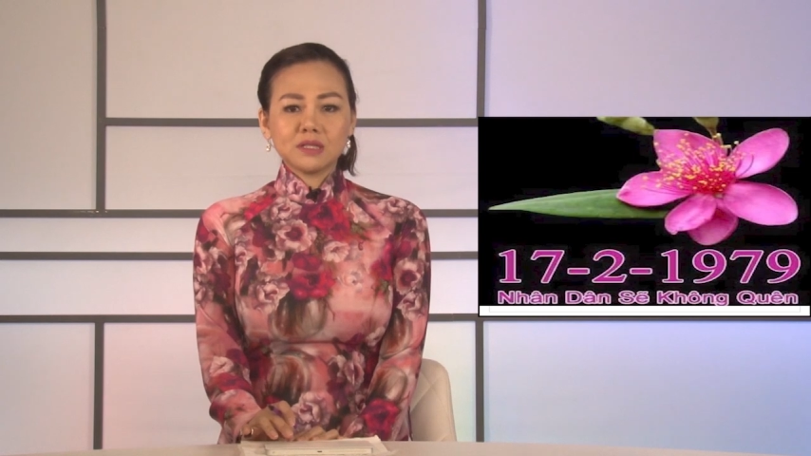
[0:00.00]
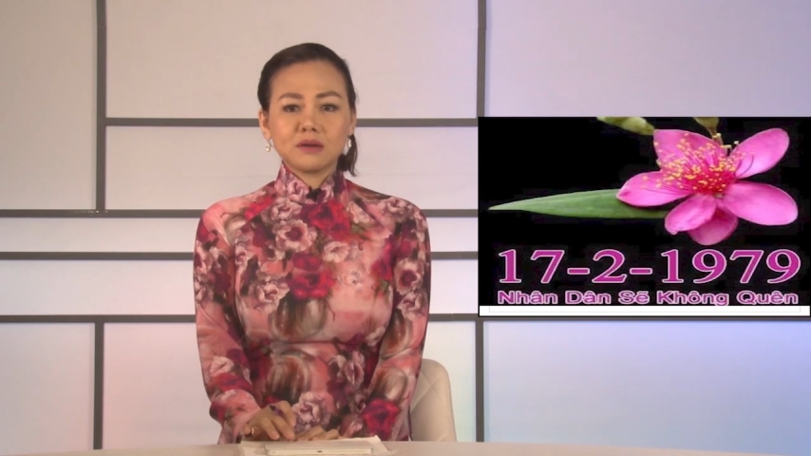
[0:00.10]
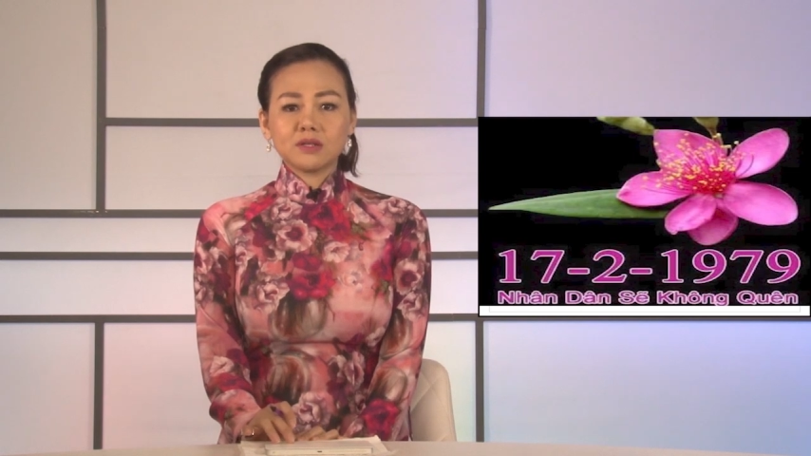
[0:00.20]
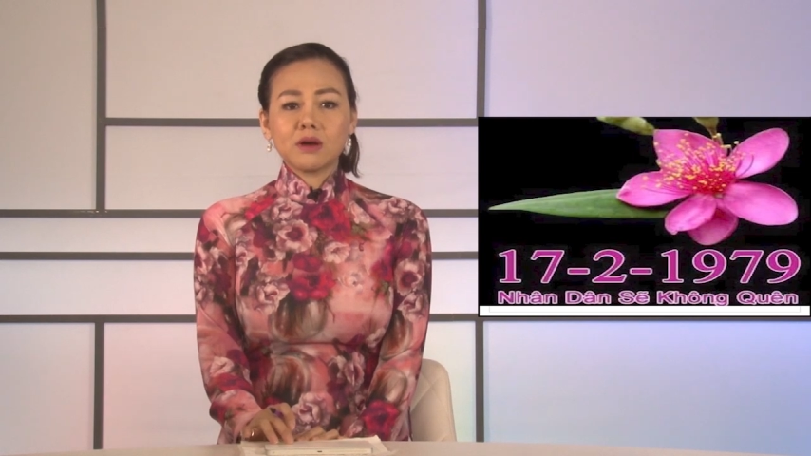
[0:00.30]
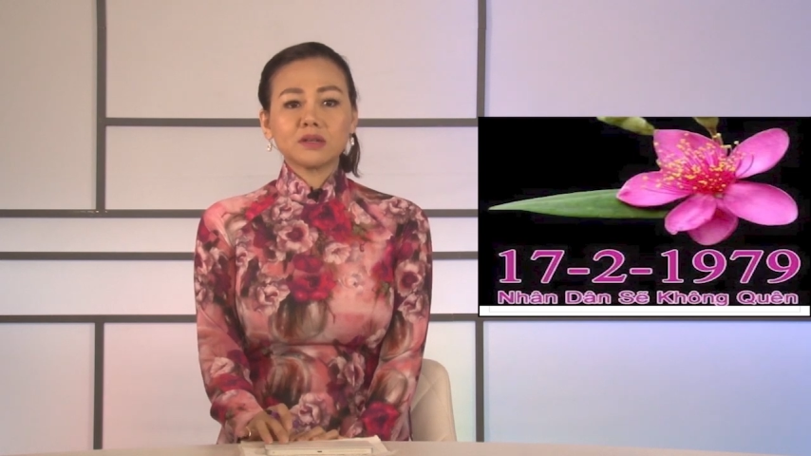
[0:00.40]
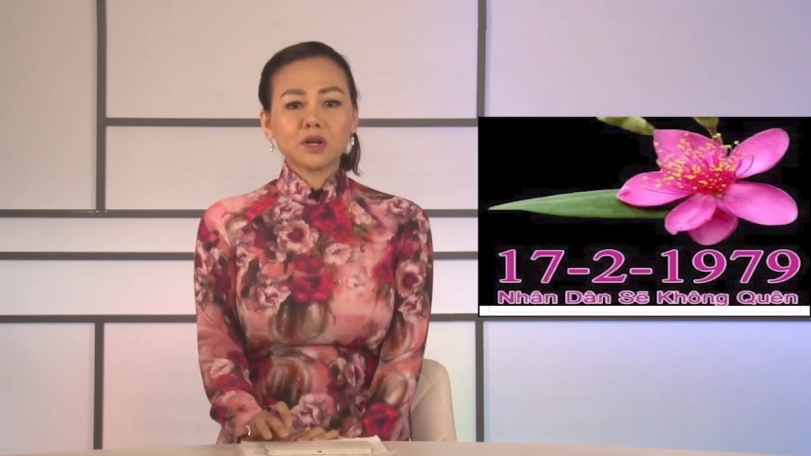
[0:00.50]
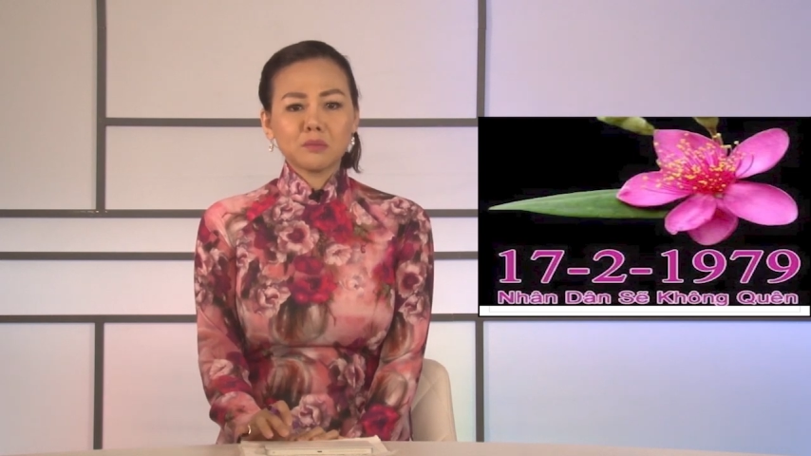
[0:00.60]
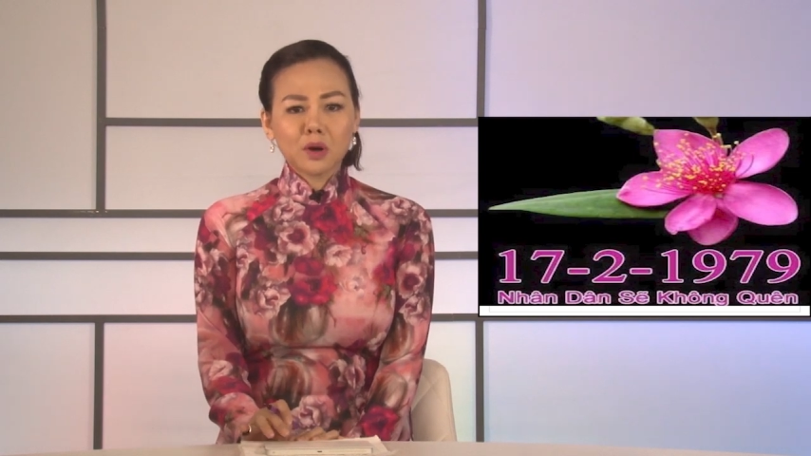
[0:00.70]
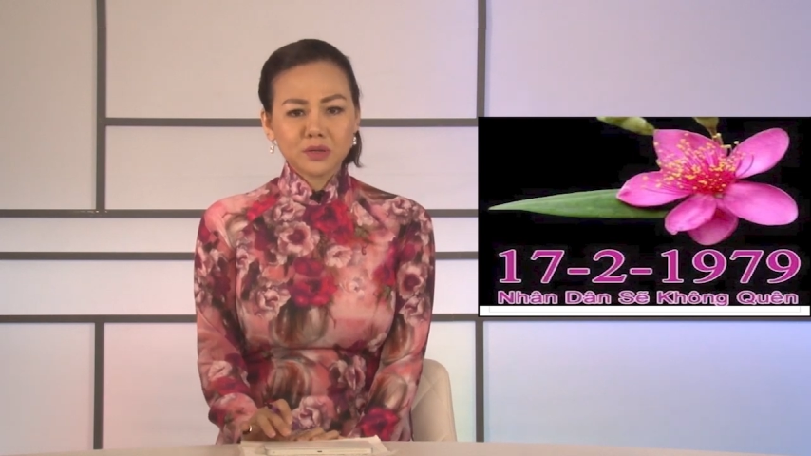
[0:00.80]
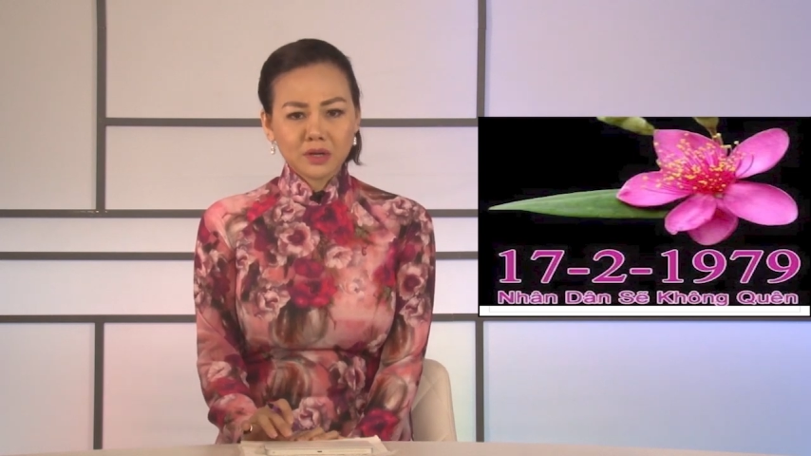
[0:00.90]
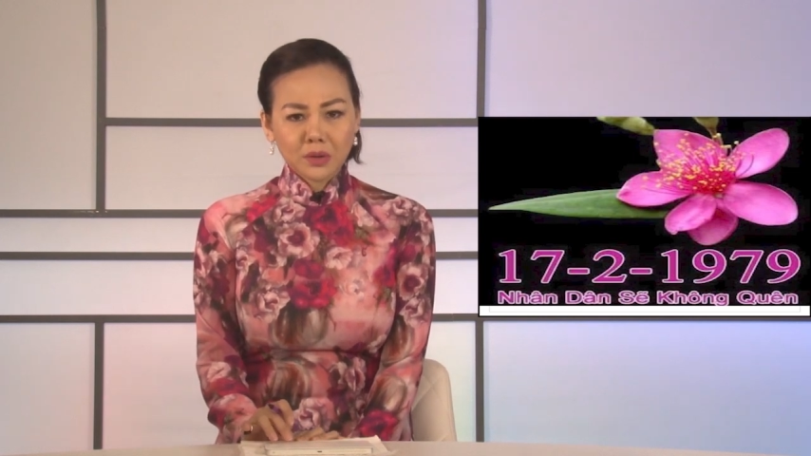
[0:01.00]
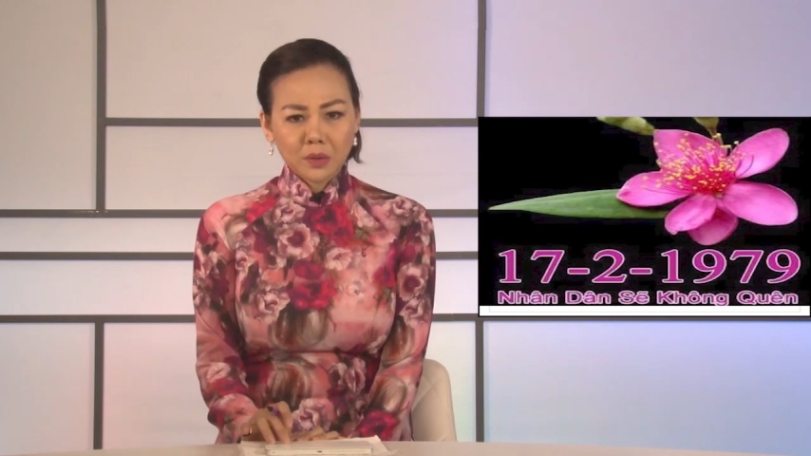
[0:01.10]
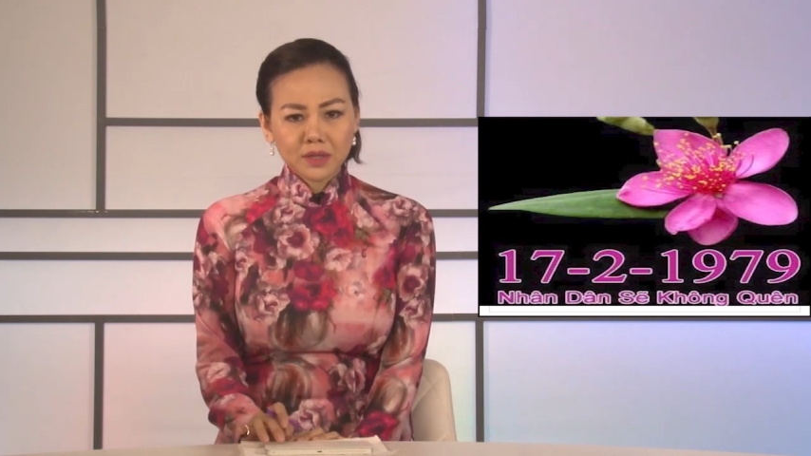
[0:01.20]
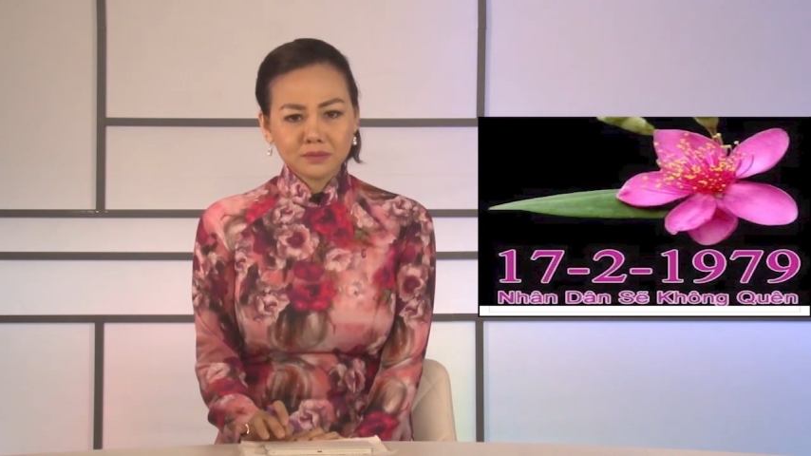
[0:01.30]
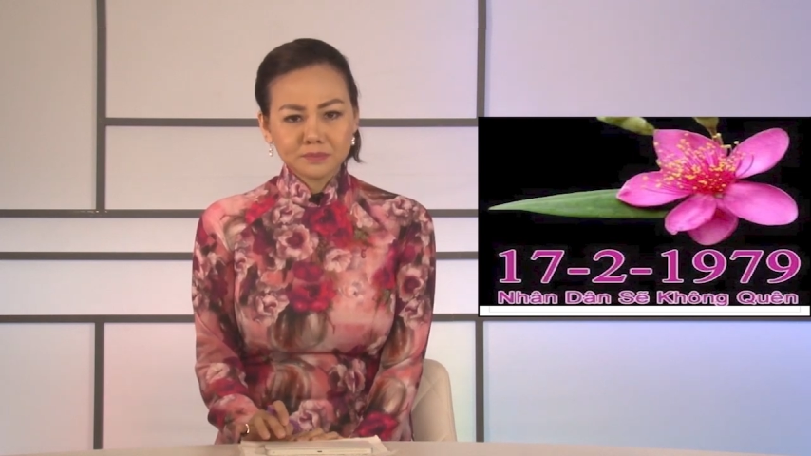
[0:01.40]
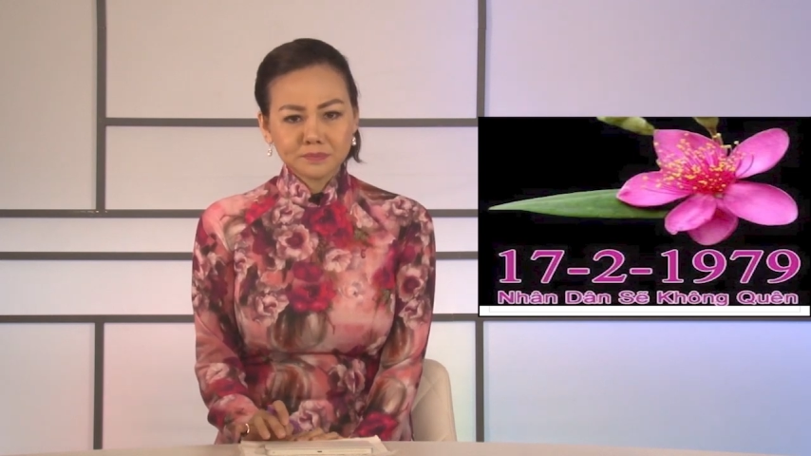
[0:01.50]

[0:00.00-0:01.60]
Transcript: nhân dân không bao giờ quên.